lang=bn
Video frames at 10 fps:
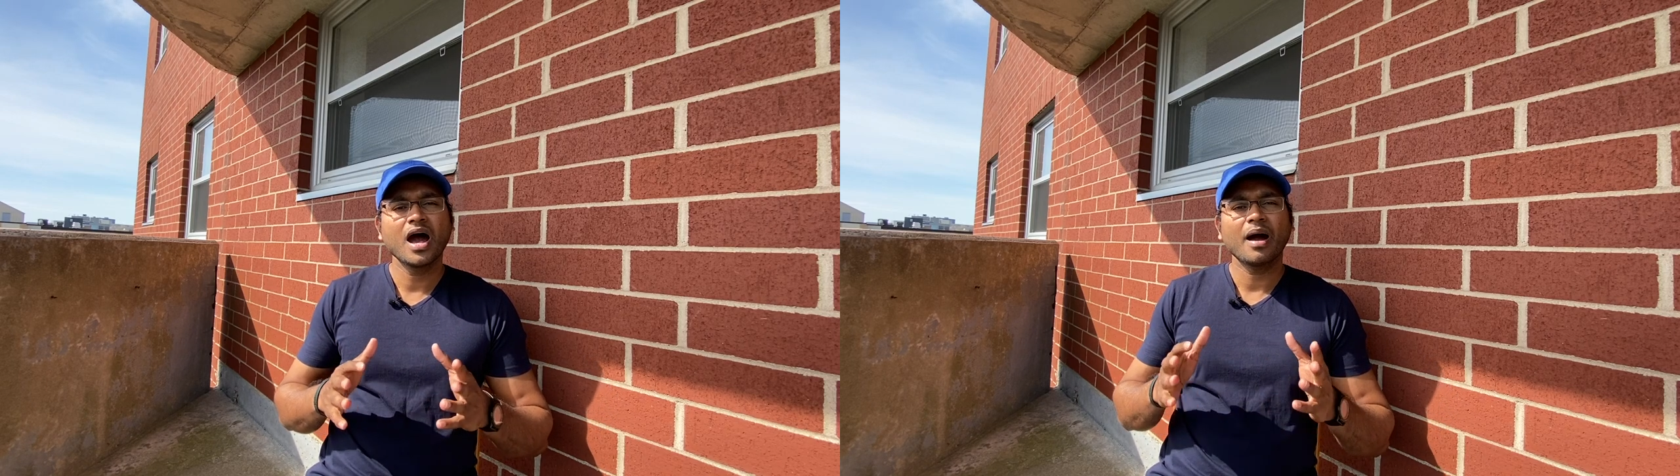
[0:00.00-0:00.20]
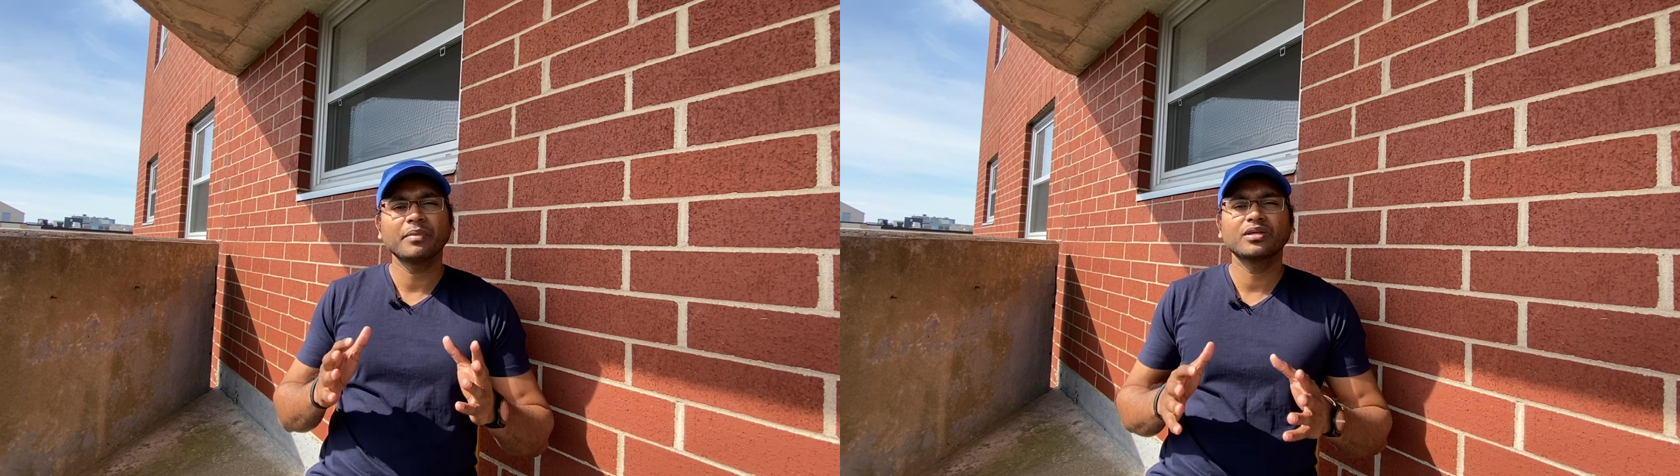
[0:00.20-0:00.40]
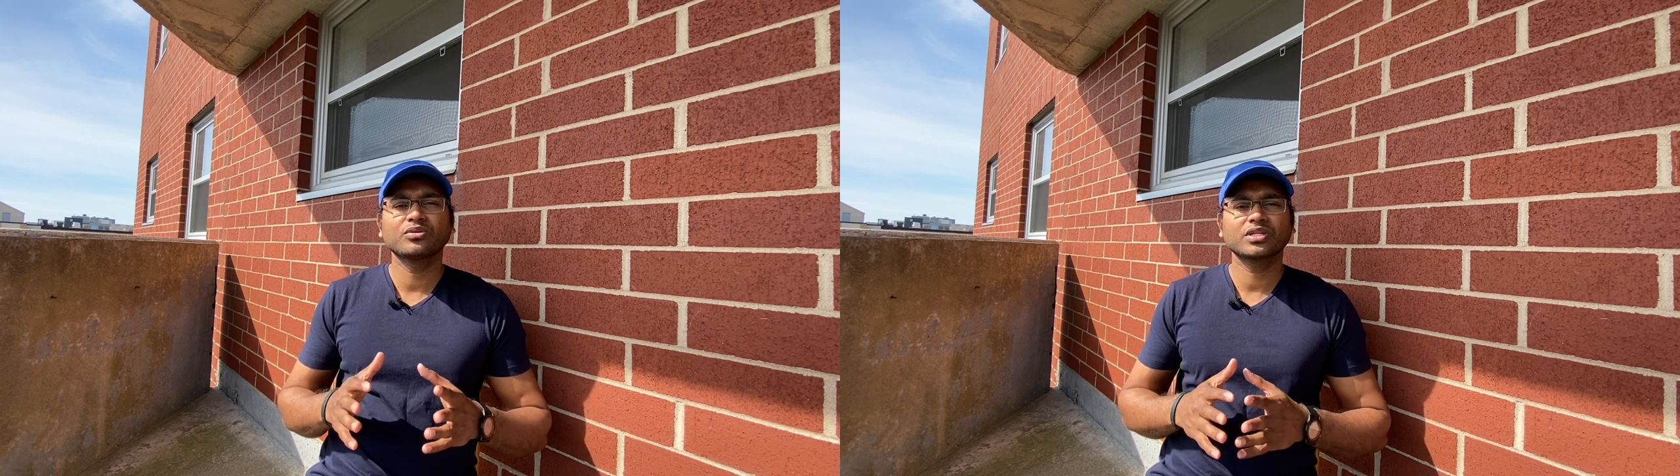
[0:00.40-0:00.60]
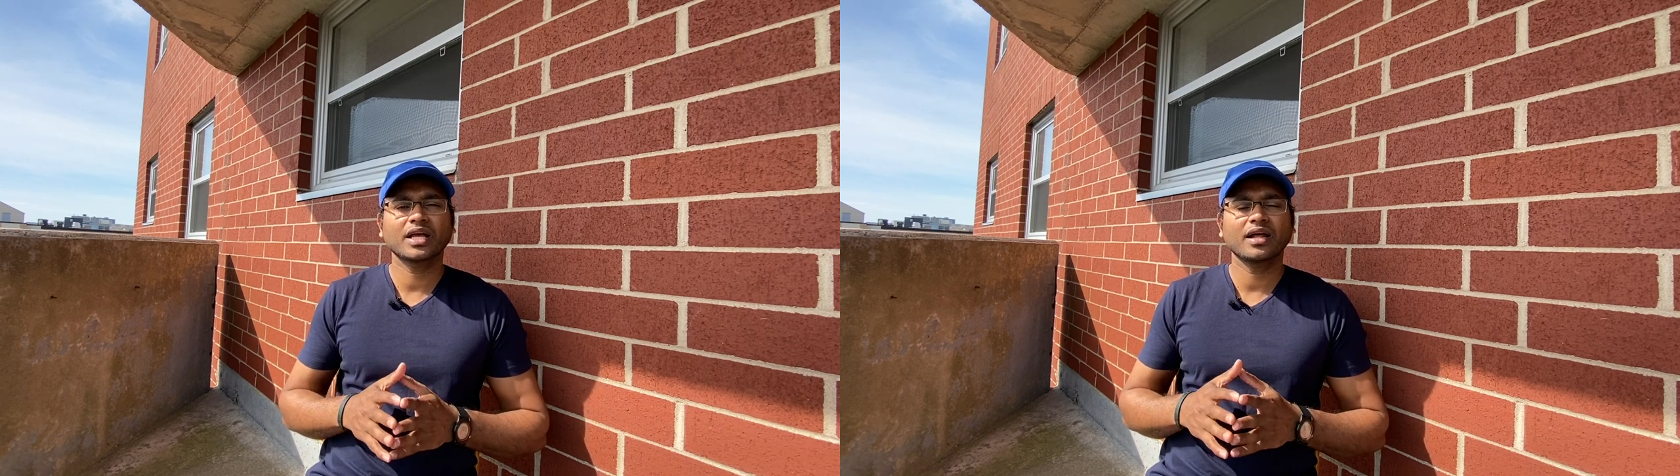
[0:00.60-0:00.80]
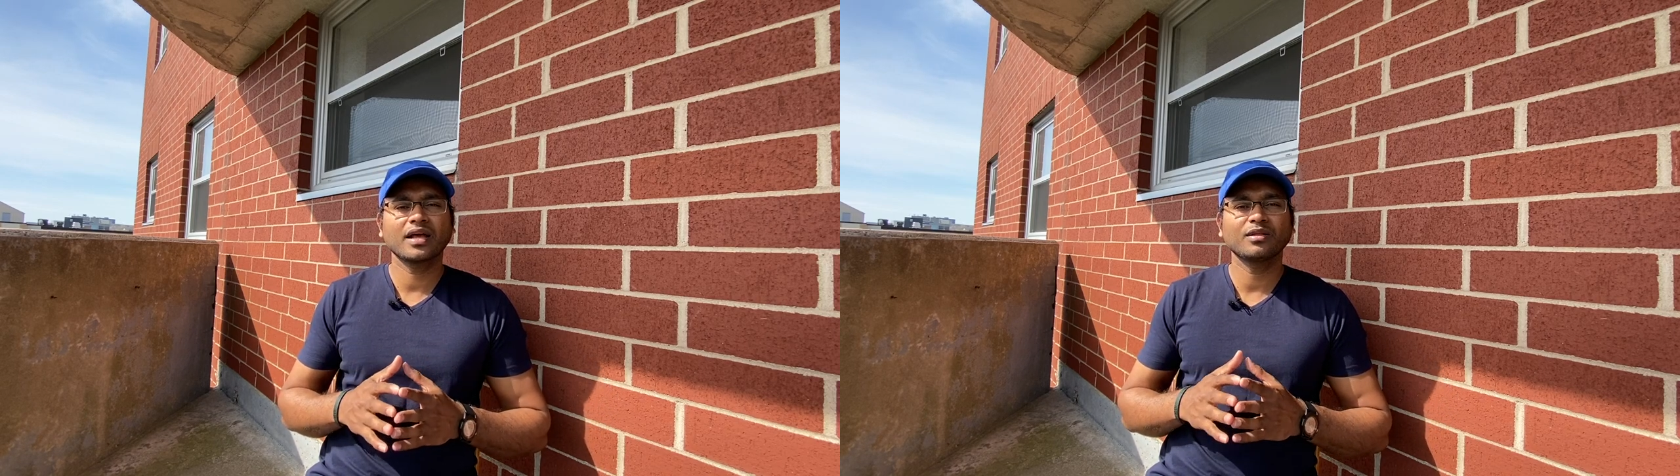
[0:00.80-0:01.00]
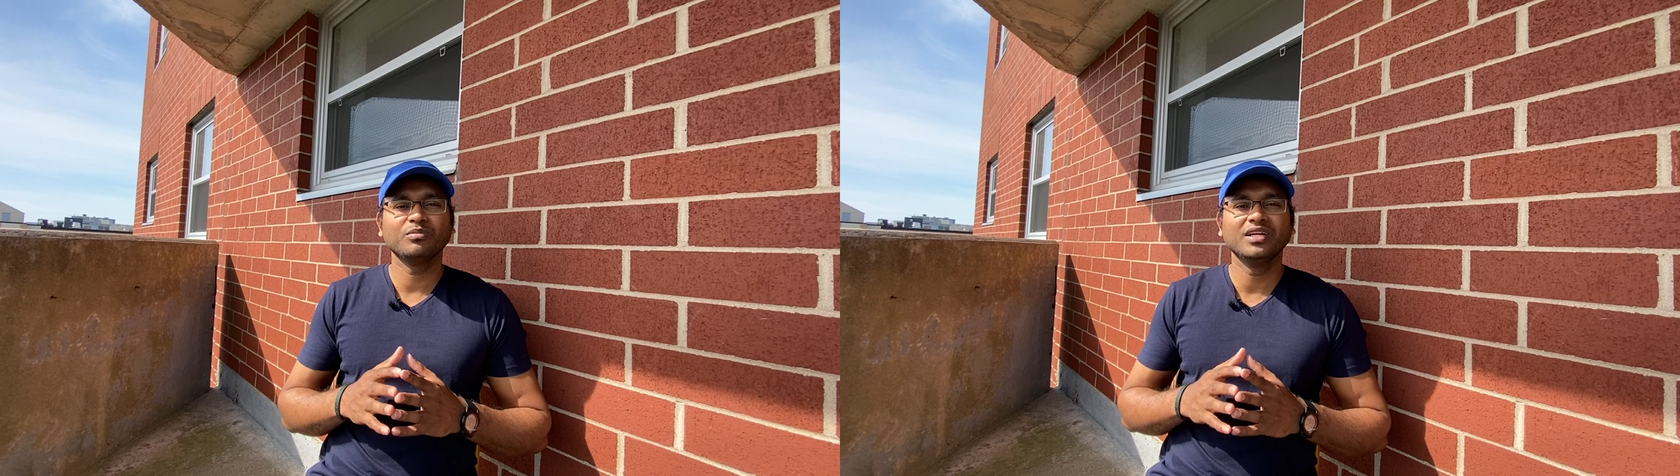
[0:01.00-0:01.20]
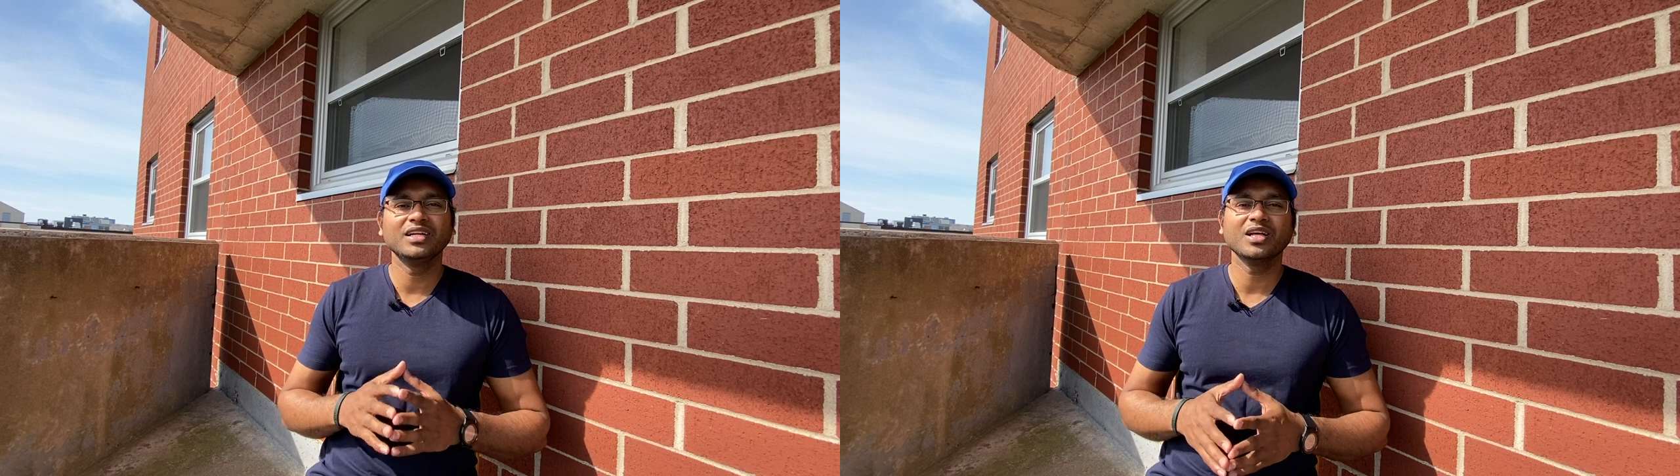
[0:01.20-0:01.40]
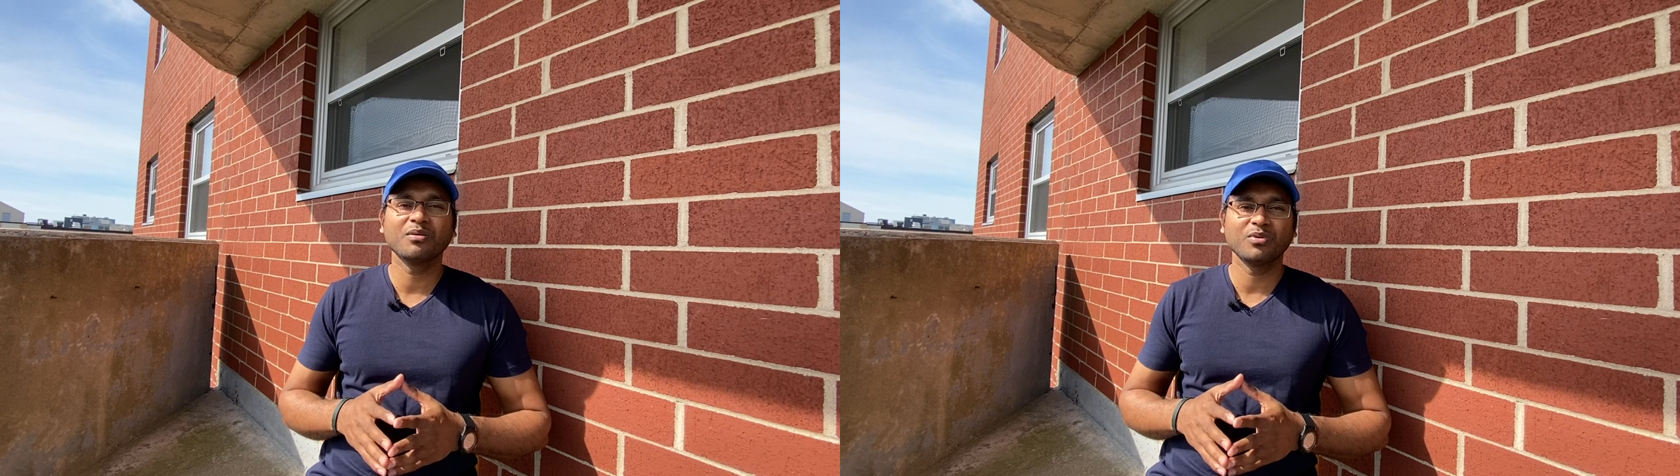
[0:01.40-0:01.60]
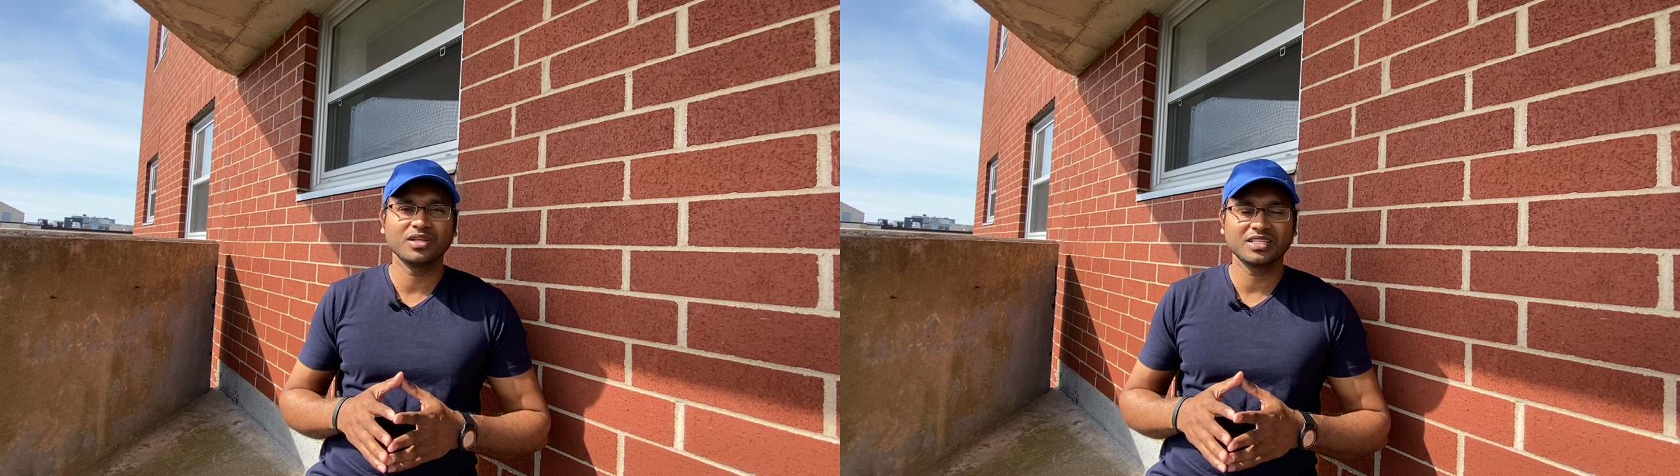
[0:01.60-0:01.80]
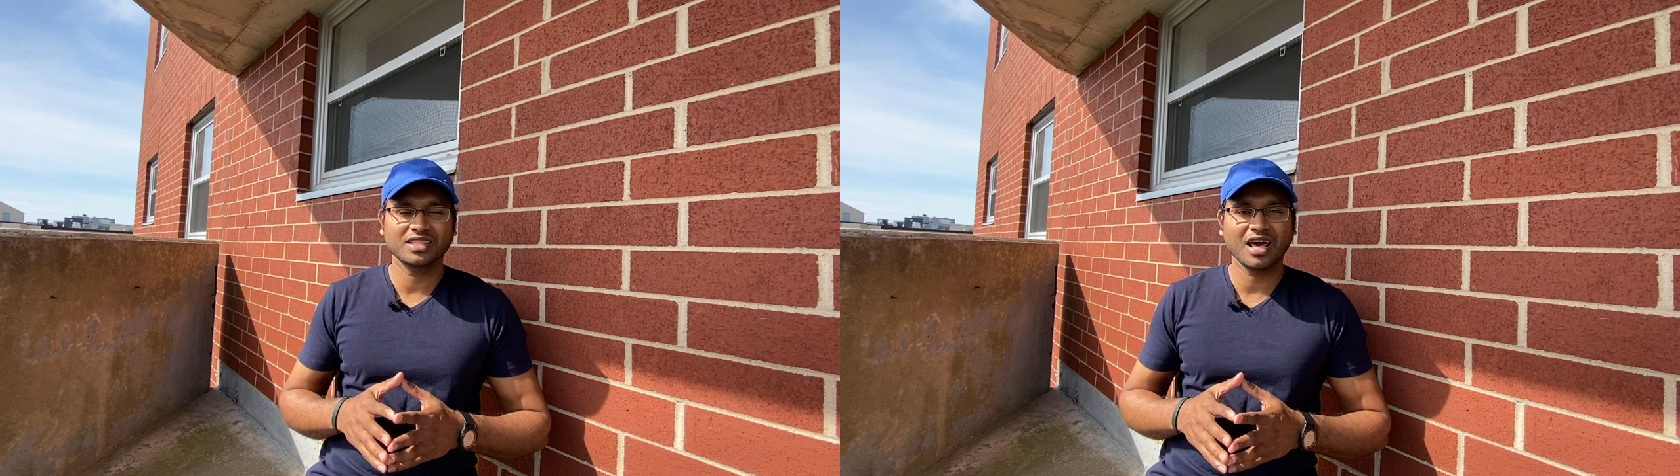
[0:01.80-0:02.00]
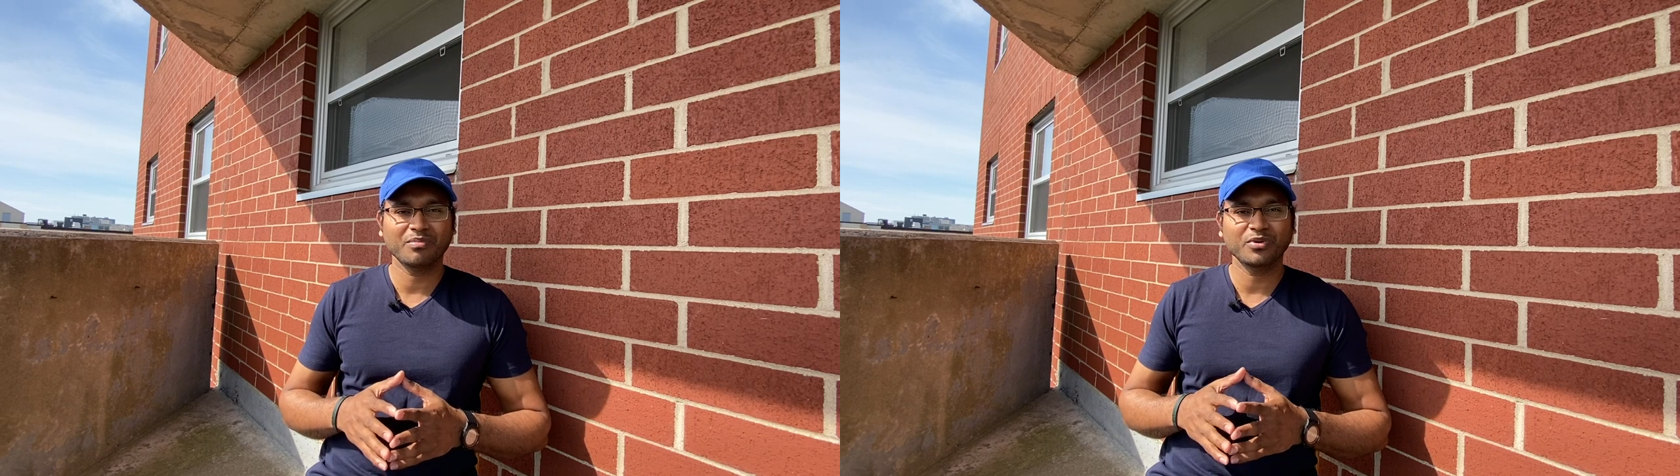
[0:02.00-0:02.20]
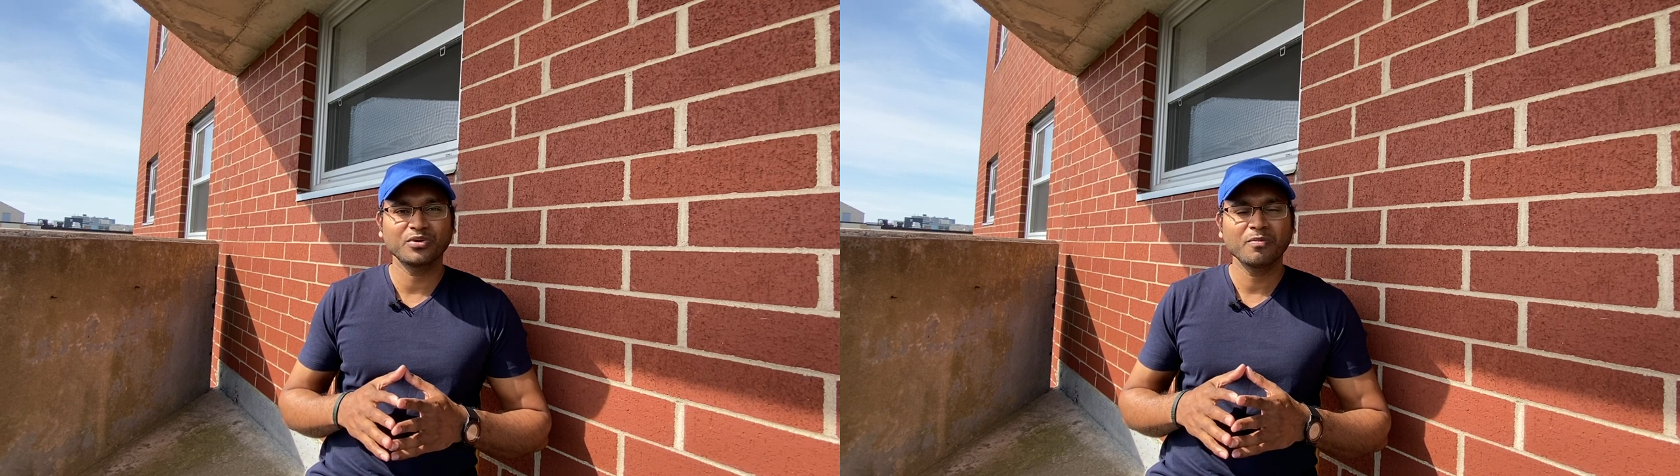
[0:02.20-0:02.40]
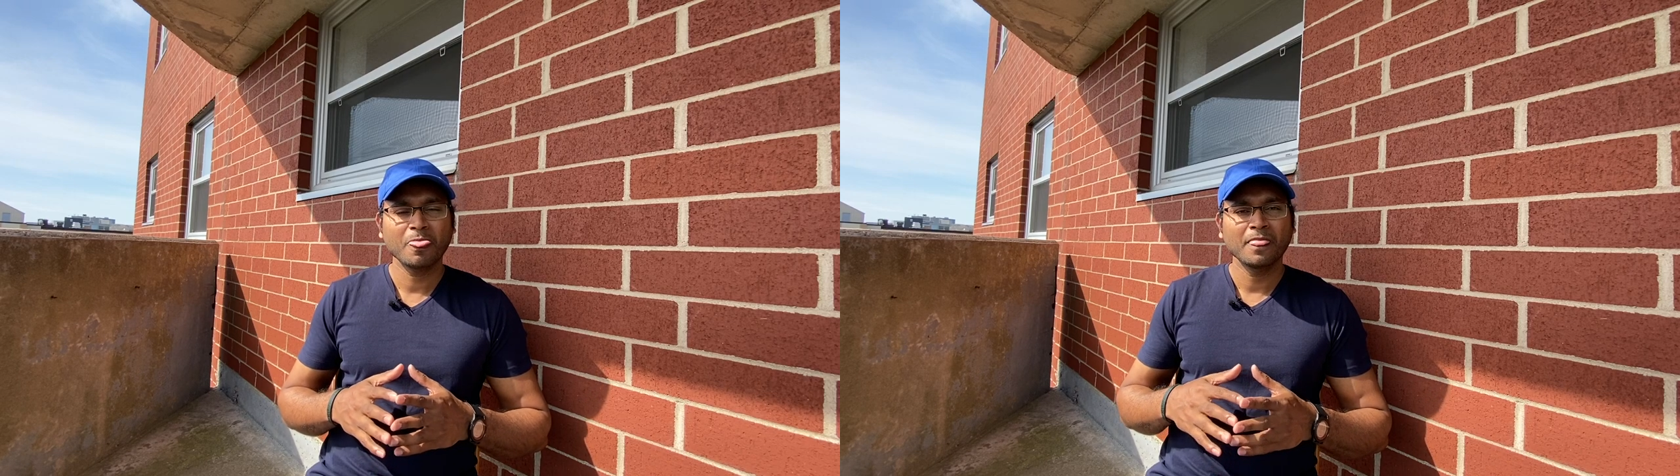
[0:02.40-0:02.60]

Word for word: আমি কিন্তু সেখানে একদম ডিটেল বলেছি তারপরও